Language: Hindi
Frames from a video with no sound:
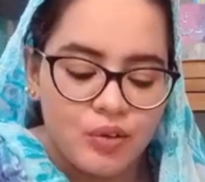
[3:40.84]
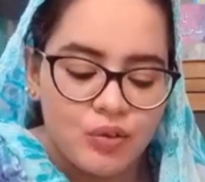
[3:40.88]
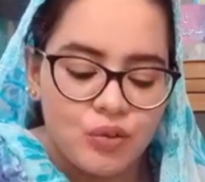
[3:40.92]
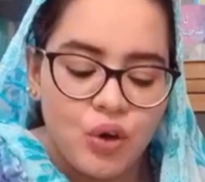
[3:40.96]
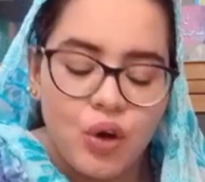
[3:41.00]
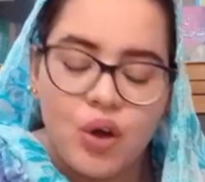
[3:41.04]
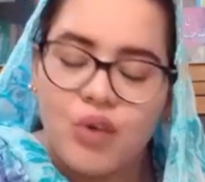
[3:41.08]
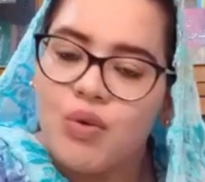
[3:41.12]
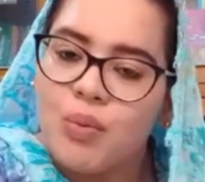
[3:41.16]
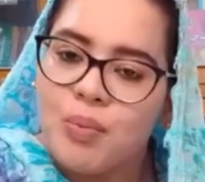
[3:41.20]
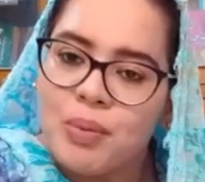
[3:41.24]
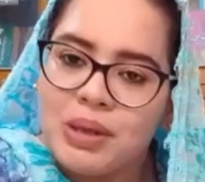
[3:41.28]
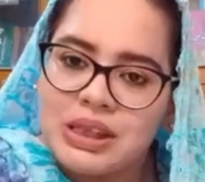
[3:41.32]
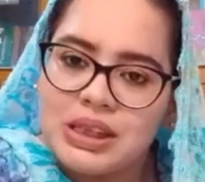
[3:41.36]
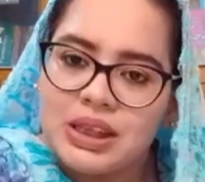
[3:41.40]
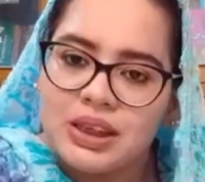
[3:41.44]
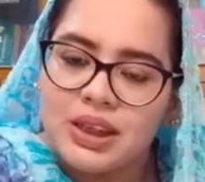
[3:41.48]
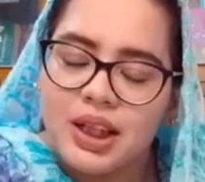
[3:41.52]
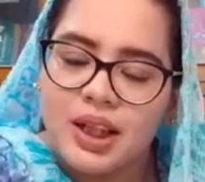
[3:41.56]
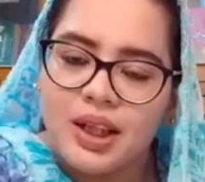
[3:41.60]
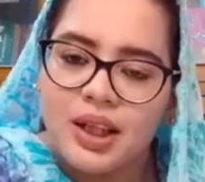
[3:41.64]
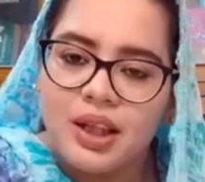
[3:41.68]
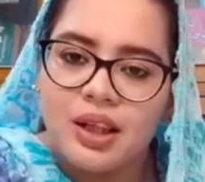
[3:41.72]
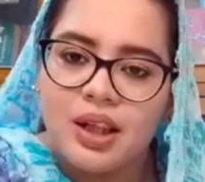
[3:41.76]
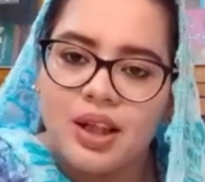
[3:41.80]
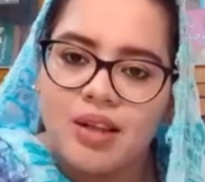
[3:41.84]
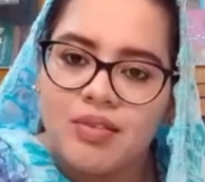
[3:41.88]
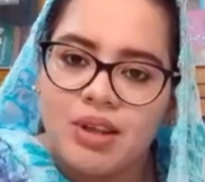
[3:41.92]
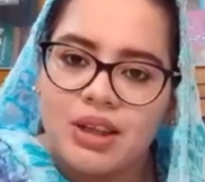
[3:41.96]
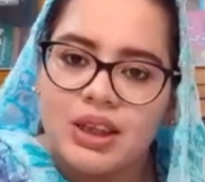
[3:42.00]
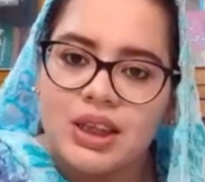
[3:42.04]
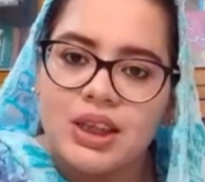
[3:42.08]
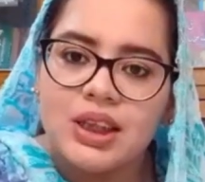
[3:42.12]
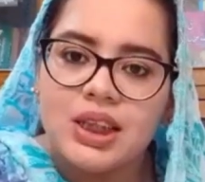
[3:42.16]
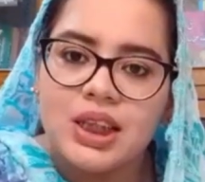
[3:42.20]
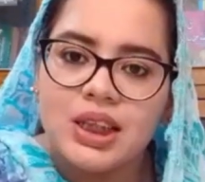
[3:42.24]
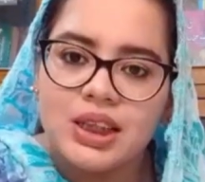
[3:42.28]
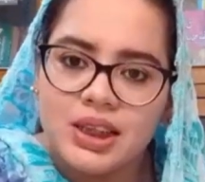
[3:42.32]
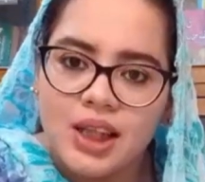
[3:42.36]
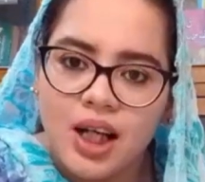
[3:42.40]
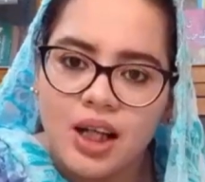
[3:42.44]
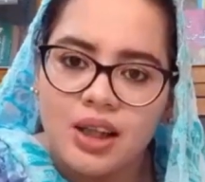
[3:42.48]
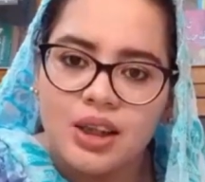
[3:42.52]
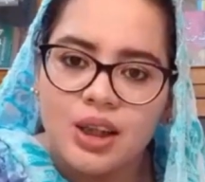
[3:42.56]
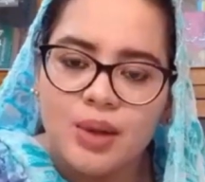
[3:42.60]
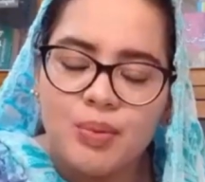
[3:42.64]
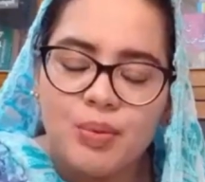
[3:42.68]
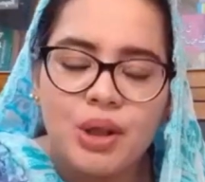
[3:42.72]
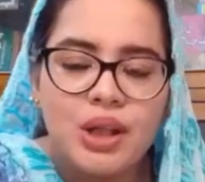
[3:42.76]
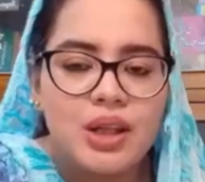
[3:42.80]
और वो मकसद है ख़वान की
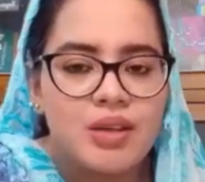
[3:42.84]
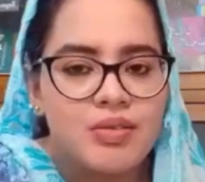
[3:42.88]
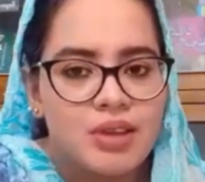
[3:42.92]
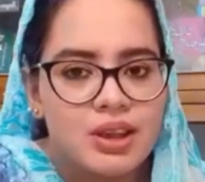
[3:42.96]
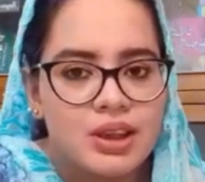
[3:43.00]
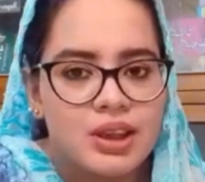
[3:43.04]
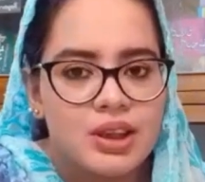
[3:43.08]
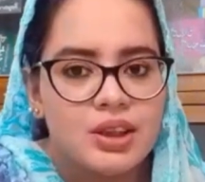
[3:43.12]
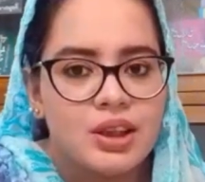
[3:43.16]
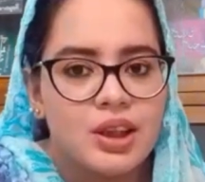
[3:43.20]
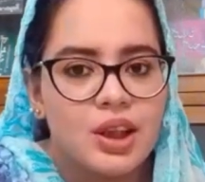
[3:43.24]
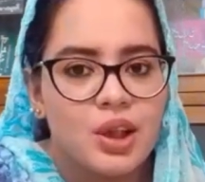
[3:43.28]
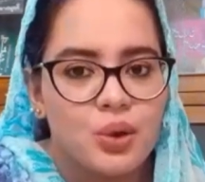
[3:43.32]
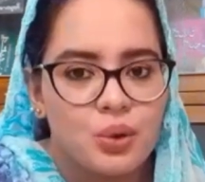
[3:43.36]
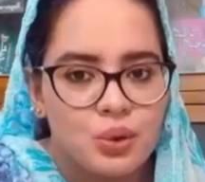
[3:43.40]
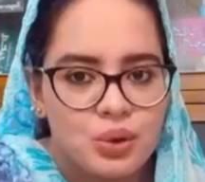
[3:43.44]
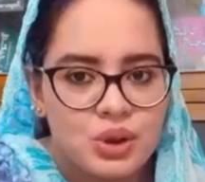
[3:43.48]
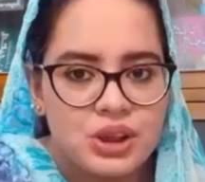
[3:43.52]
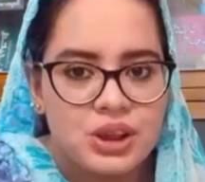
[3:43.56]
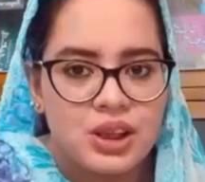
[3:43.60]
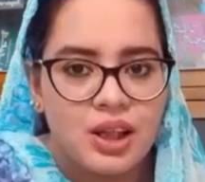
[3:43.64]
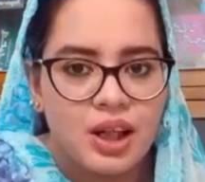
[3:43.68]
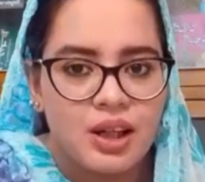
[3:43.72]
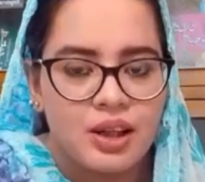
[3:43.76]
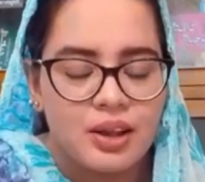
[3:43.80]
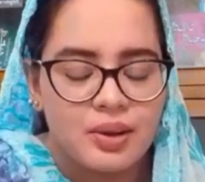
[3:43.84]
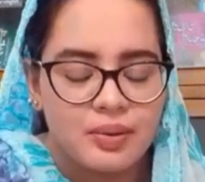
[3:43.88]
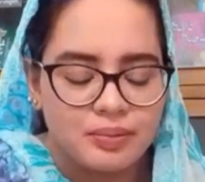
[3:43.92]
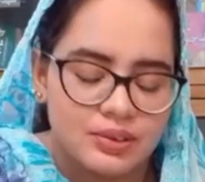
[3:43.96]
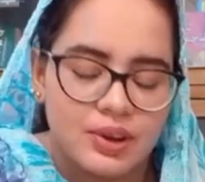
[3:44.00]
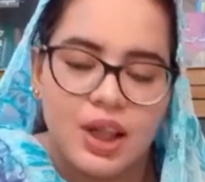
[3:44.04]
तालीम और ख़वान का रोज़गार